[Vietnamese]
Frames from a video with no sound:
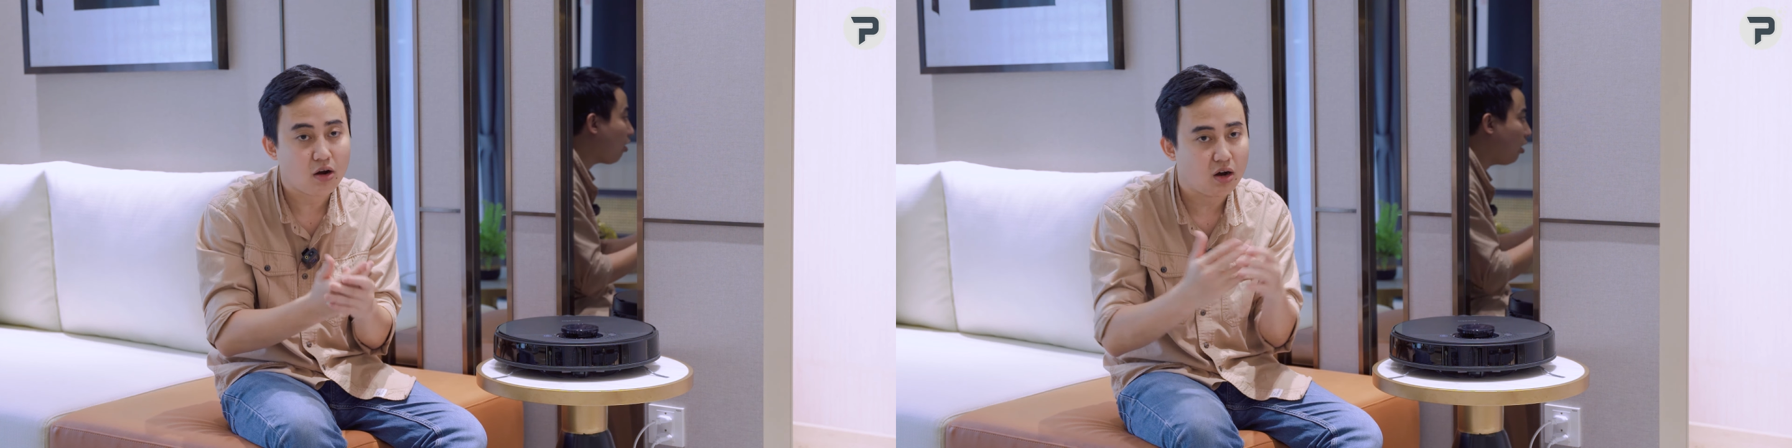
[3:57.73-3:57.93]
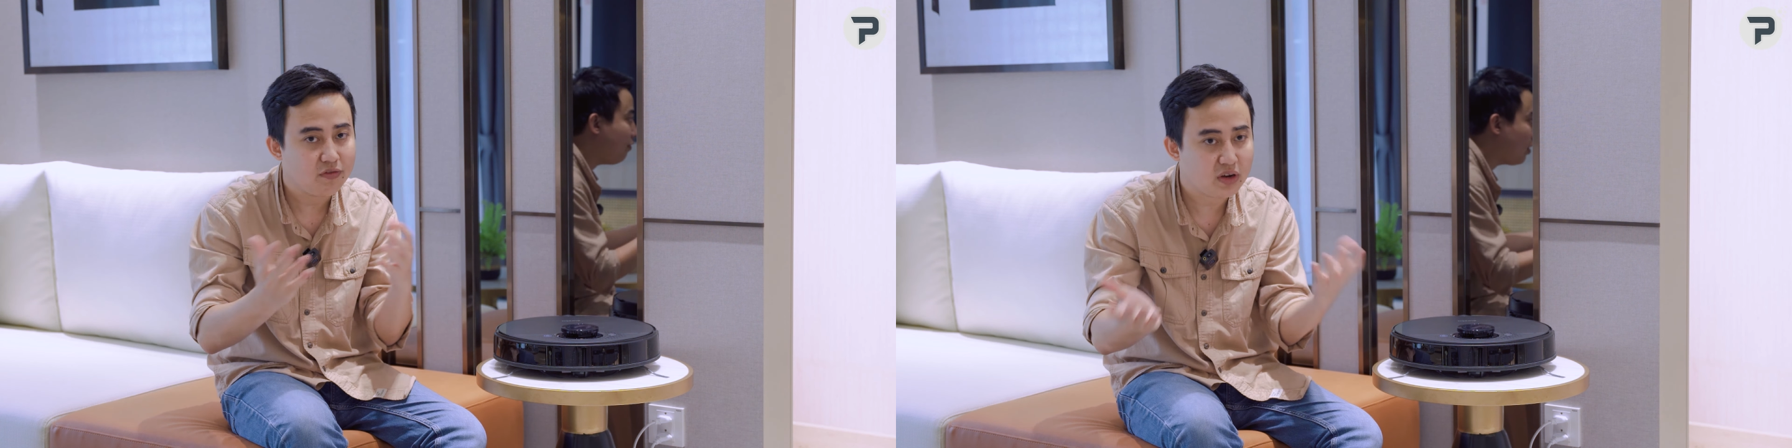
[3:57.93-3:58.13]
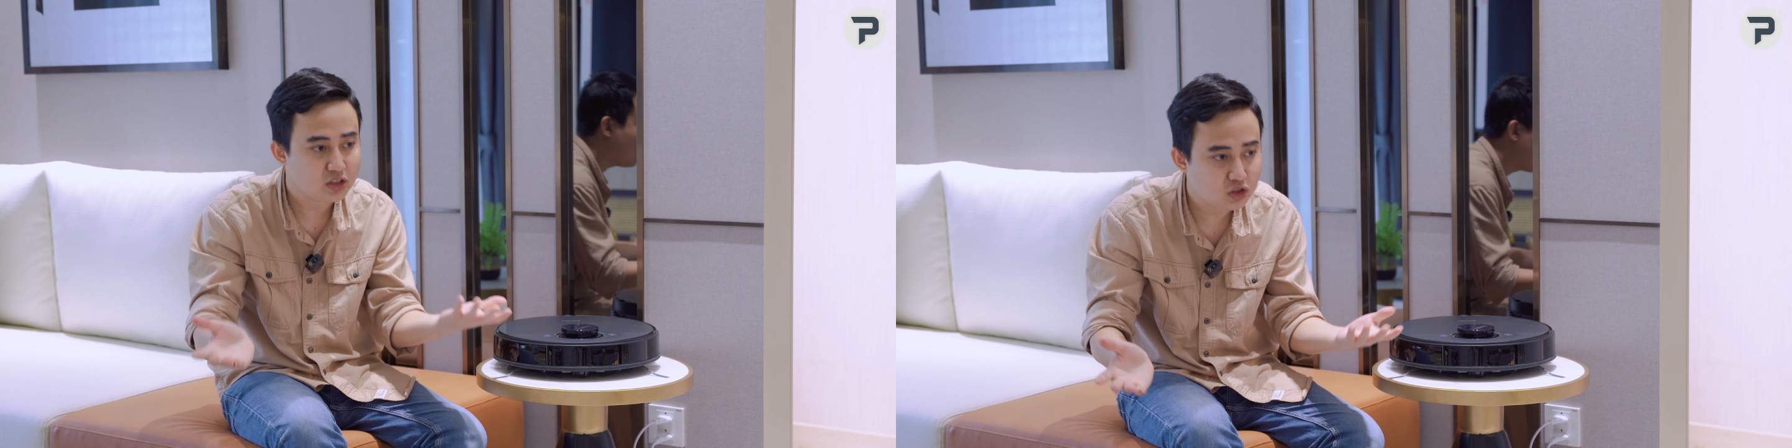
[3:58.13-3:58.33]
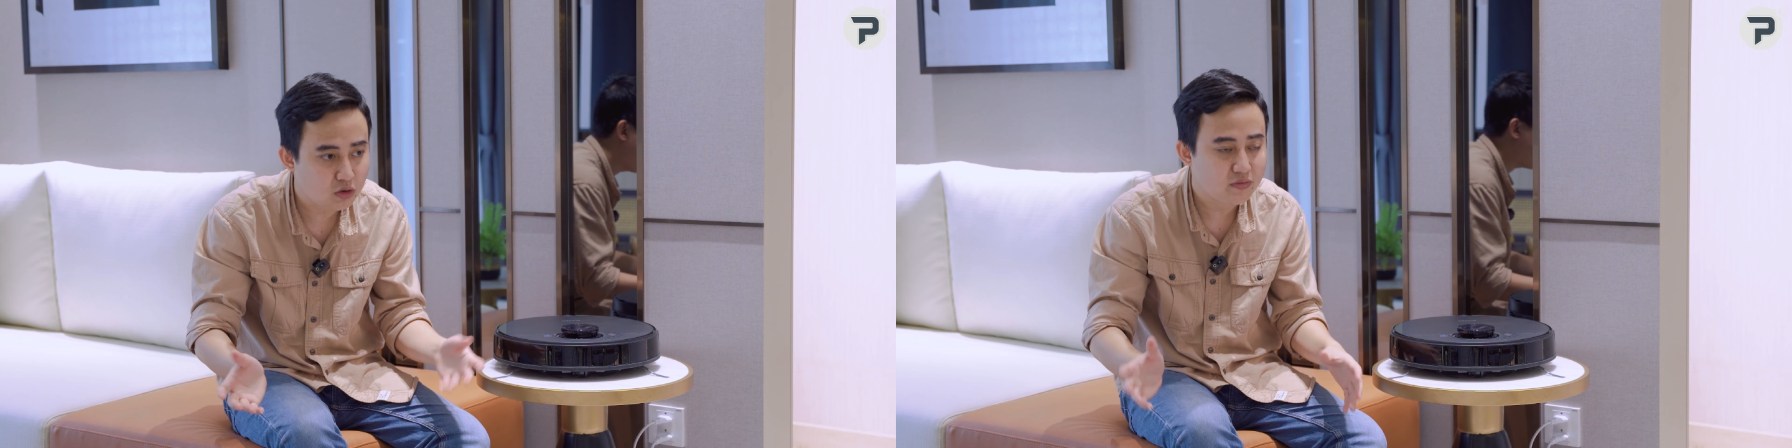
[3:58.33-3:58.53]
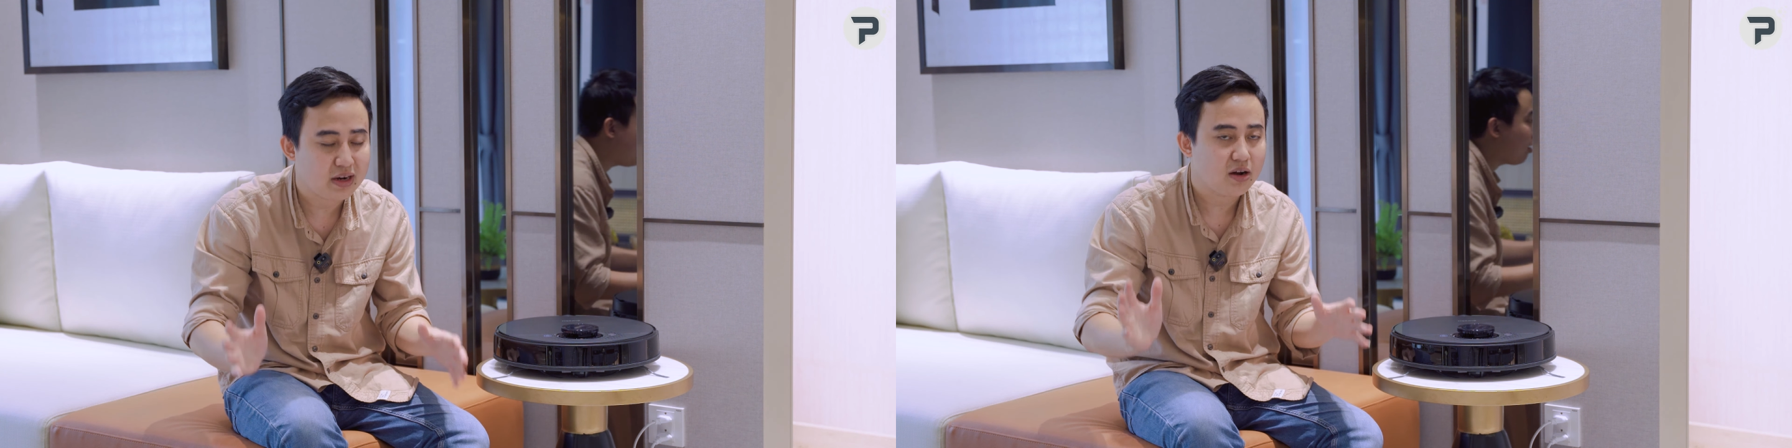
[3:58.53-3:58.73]
có vật
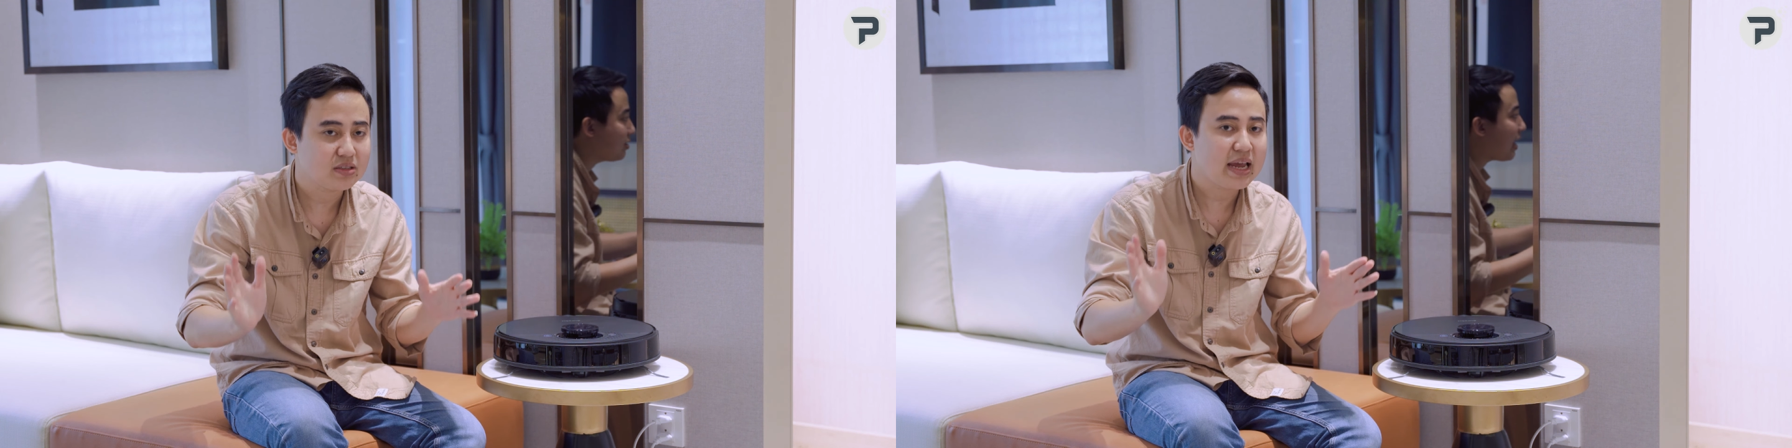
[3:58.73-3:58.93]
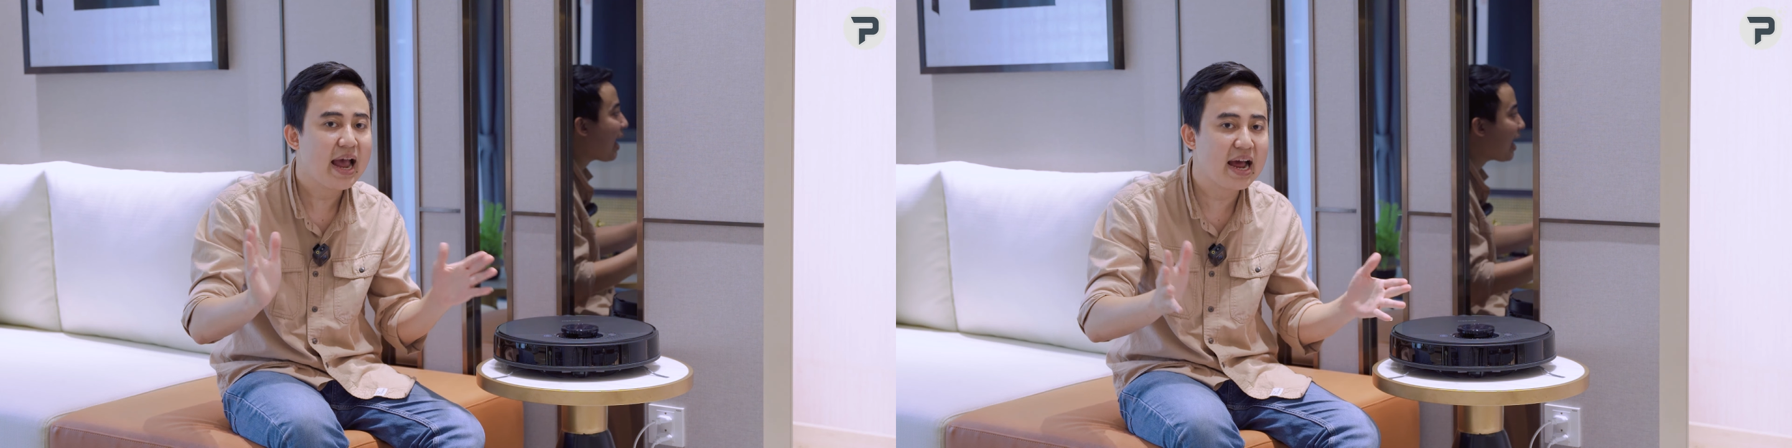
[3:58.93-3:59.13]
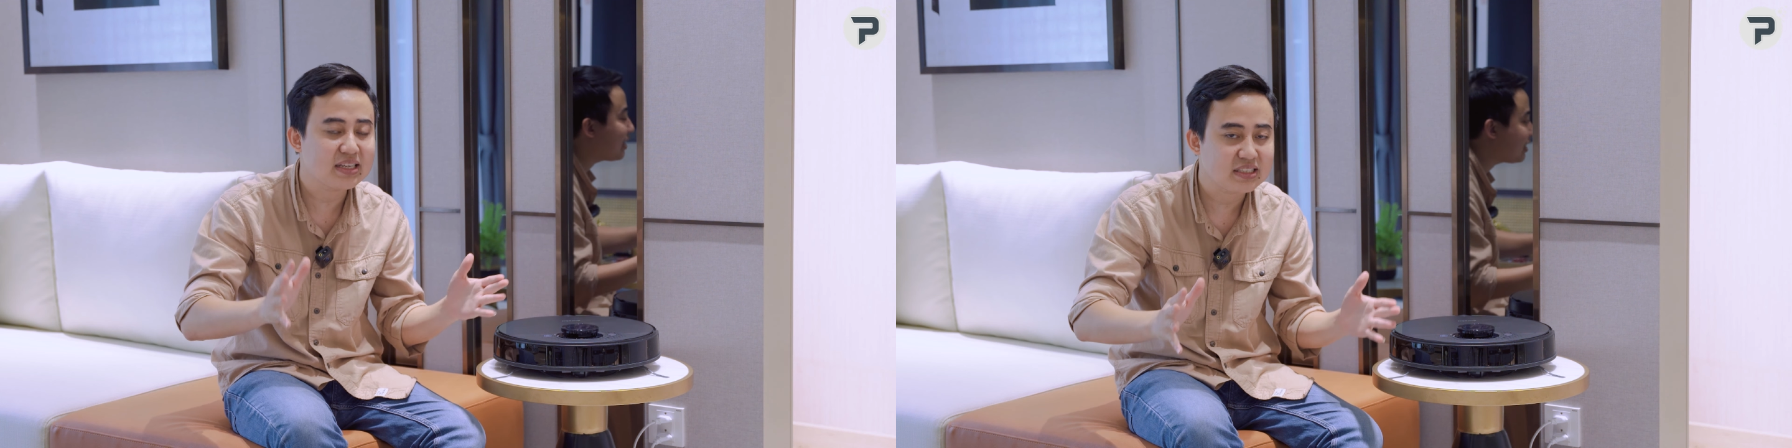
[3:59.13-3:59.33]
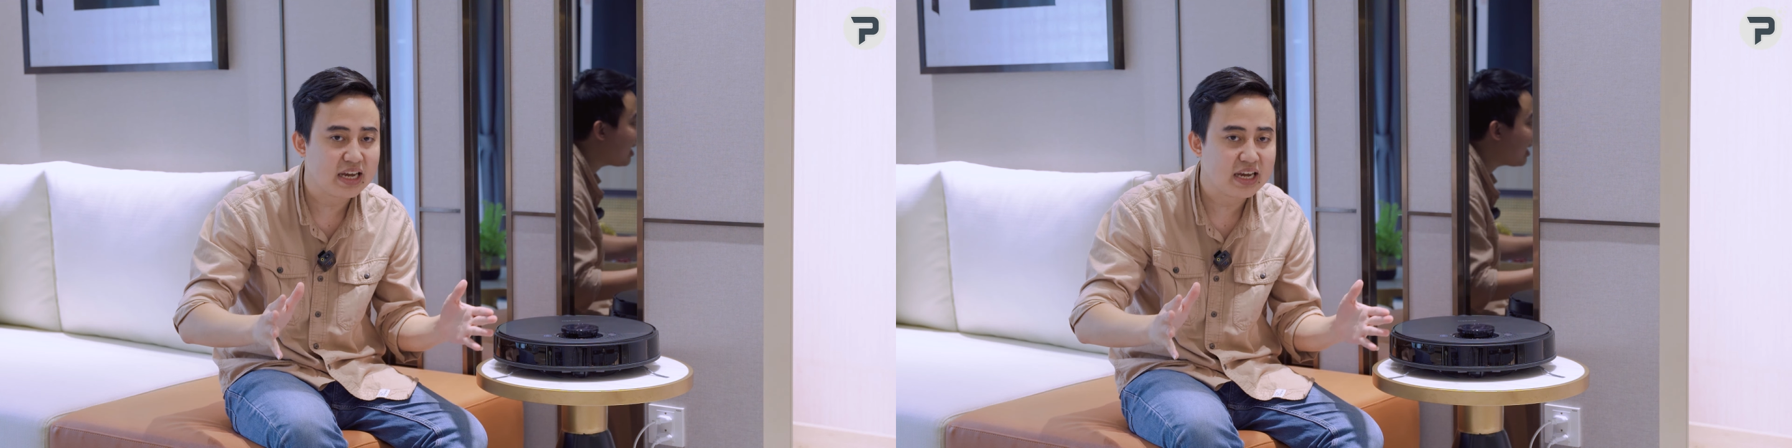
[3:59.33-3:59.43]
dụng và nó sẽ hạn